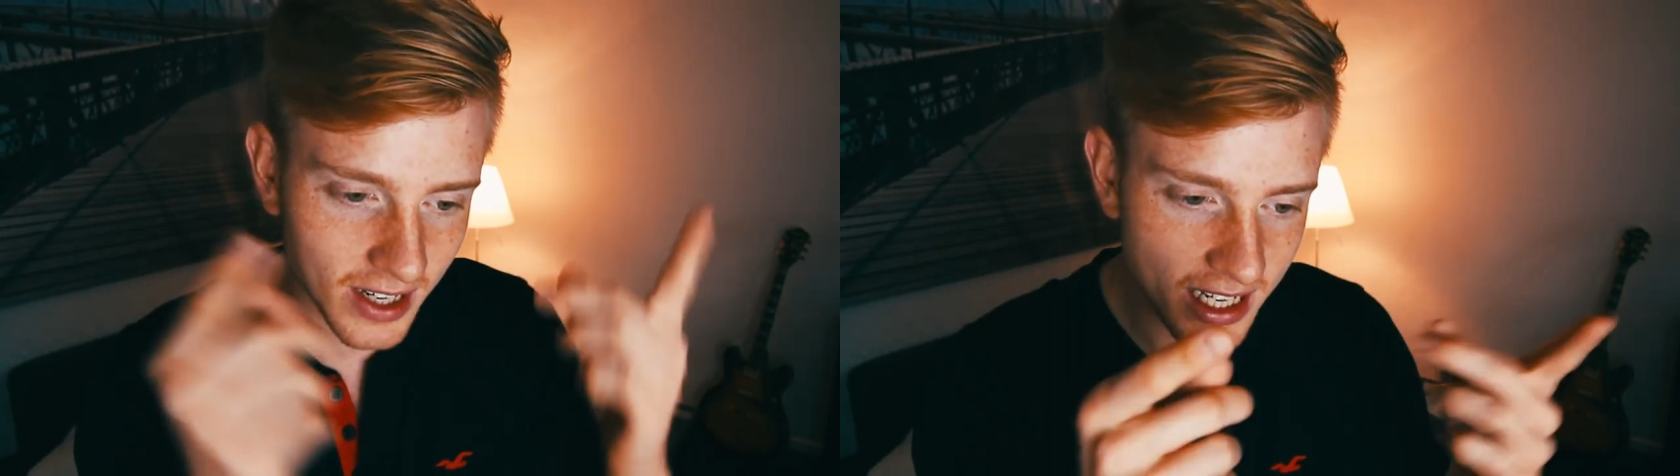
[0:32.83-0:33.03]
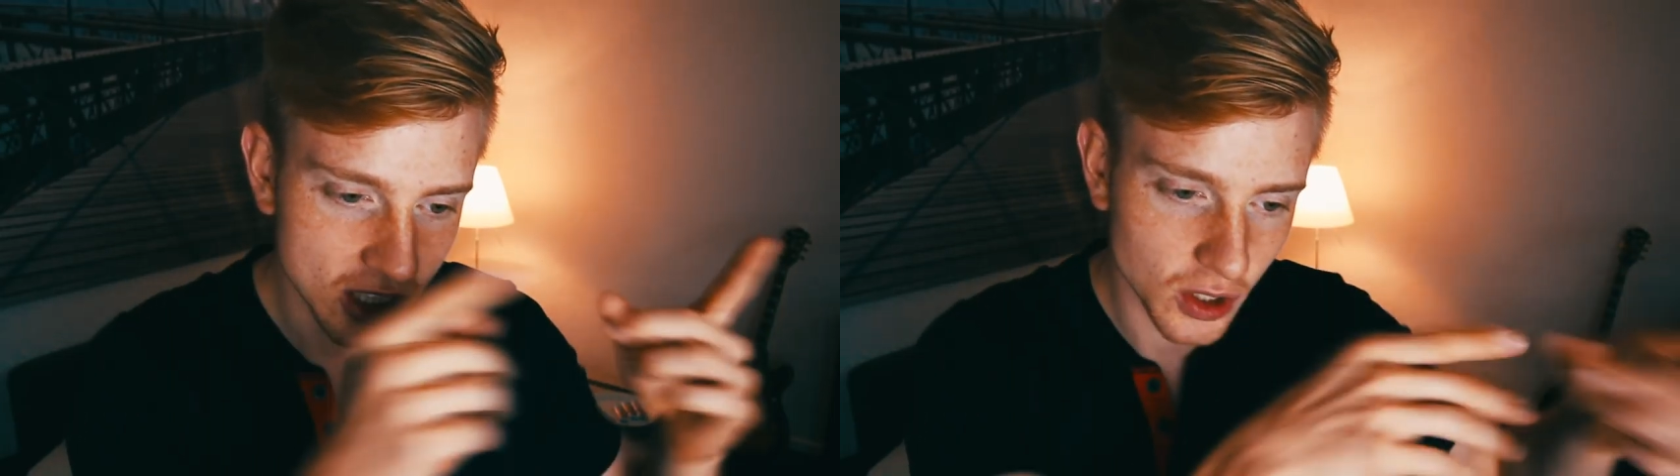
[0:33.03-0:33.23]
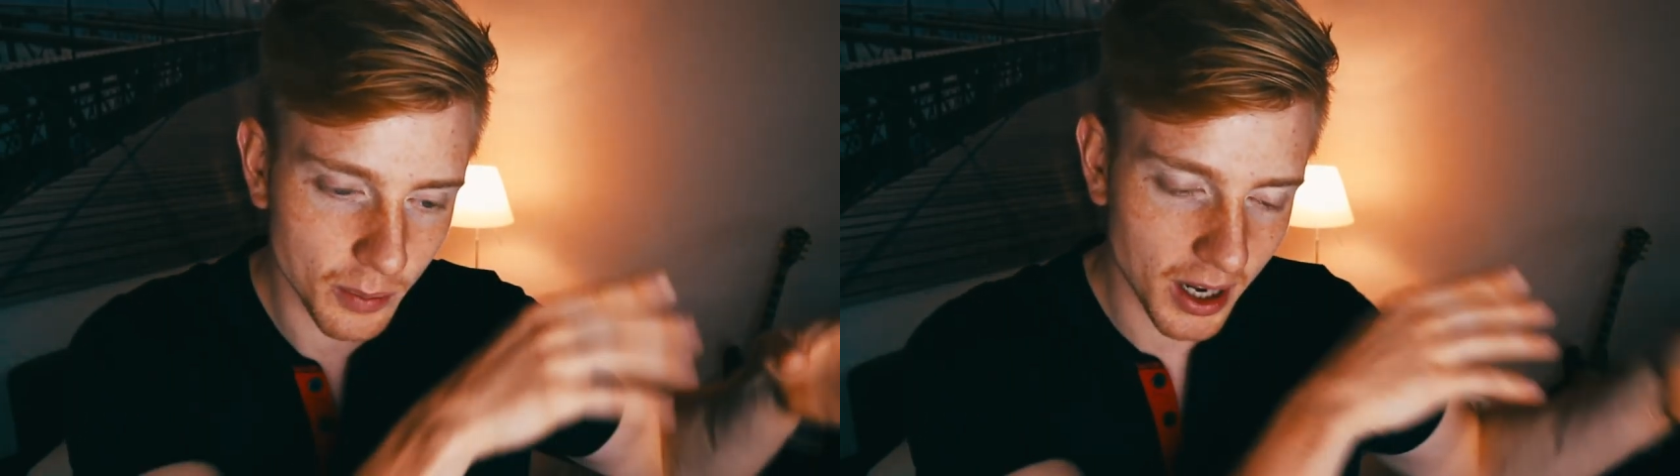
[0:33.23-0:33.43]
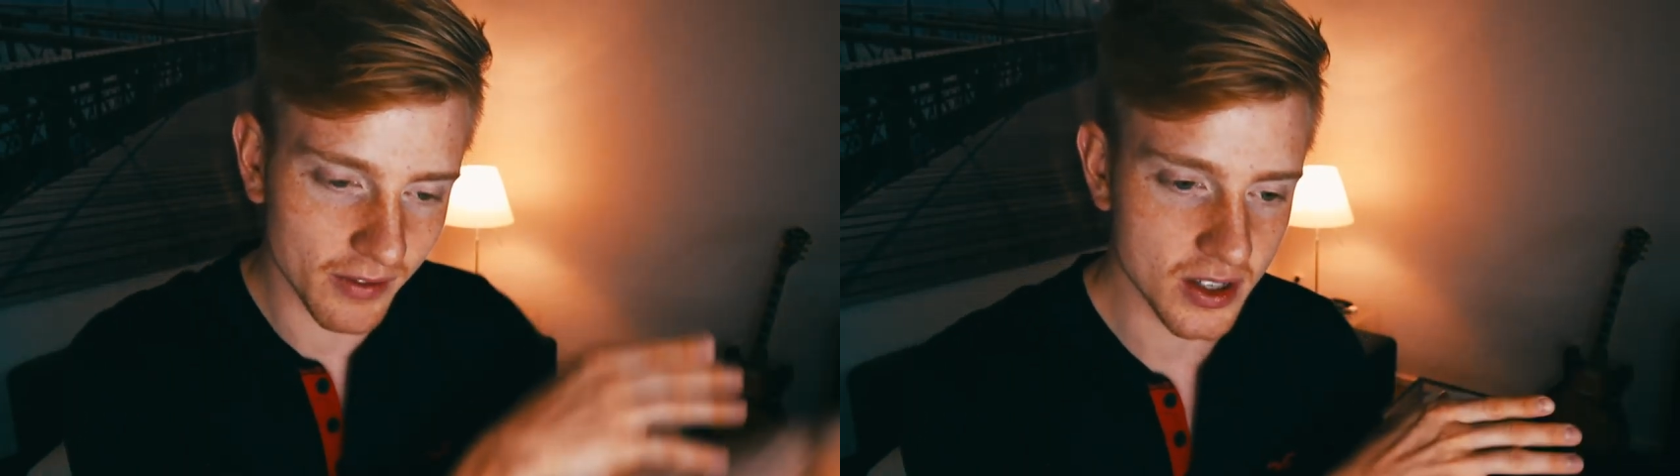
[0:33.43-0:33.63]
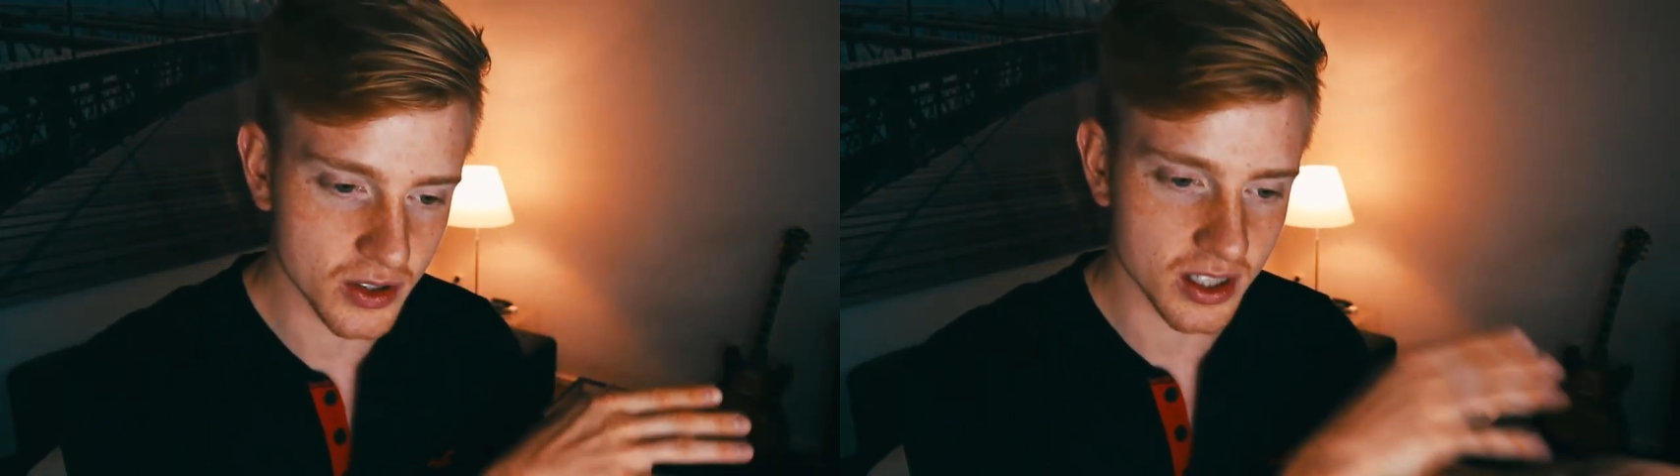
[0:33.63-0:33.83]
weil ich schon ein paar
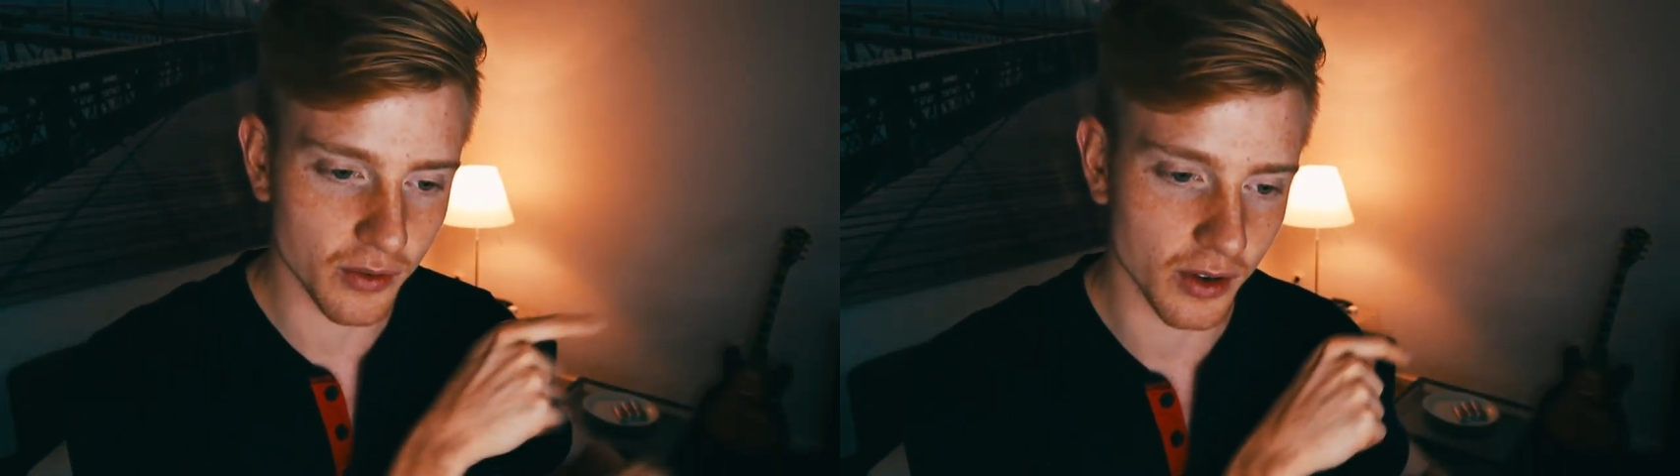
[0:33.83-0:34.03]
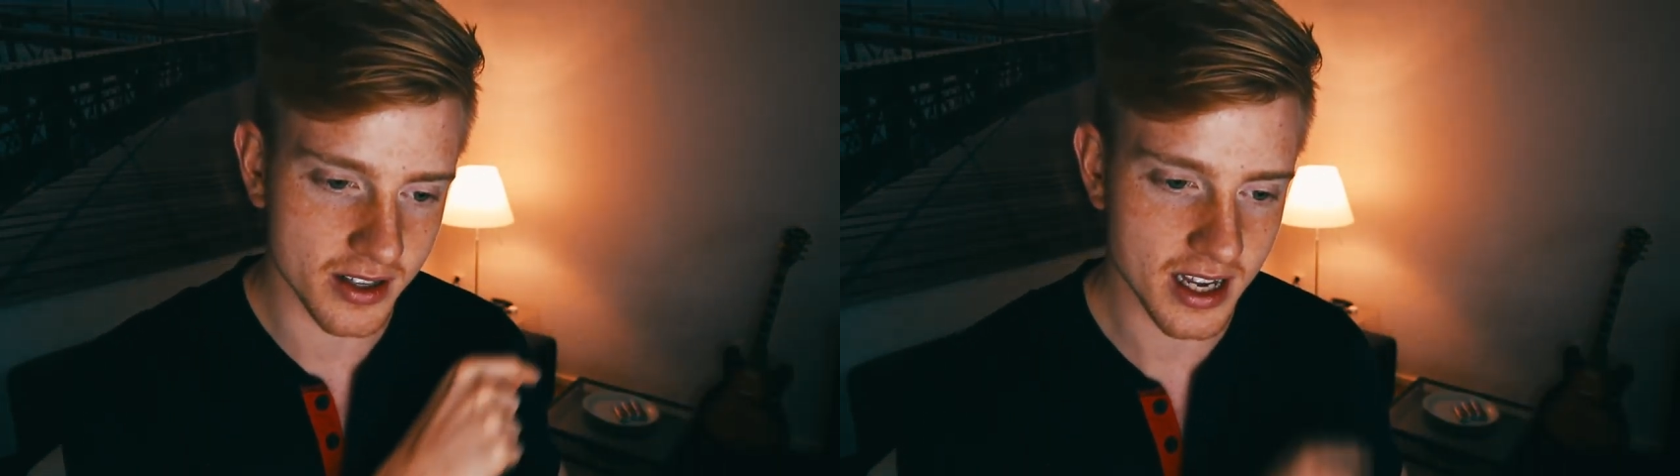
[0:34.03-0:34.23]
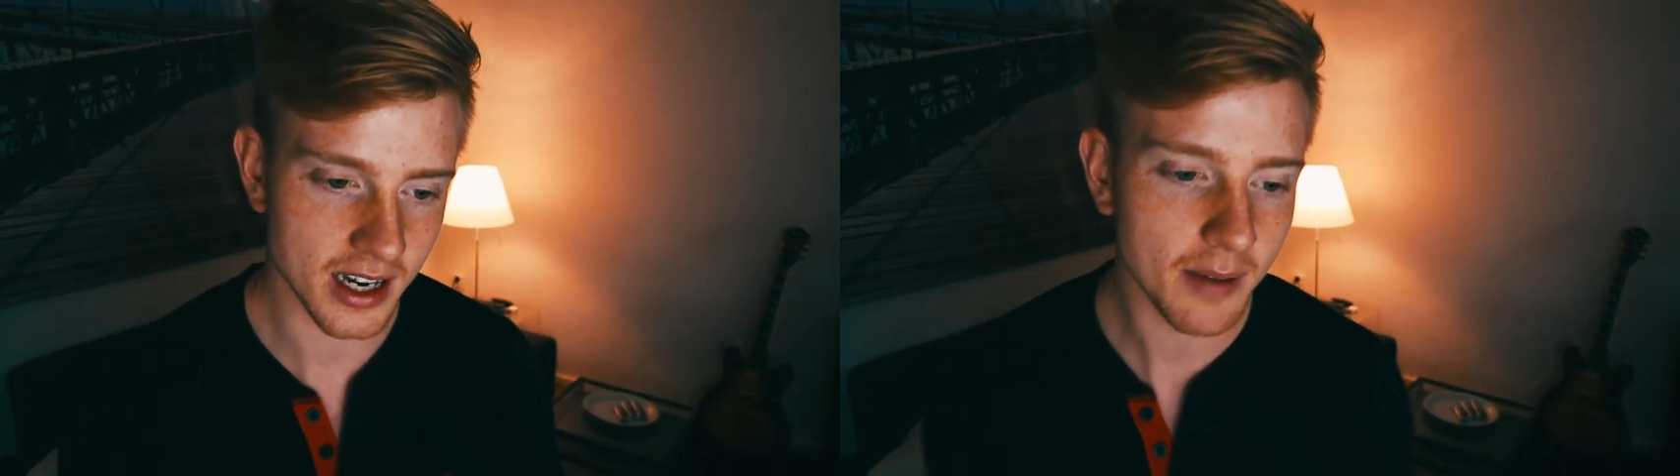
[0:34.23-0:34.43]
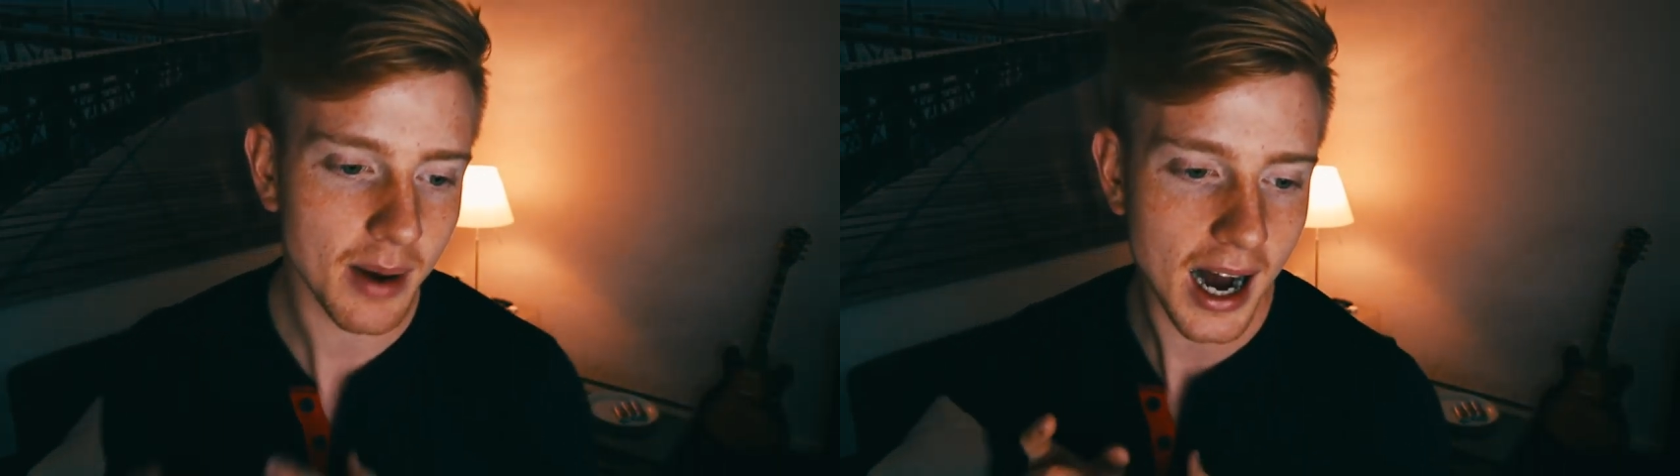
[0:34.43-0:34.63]
Videos davon gesehen habe.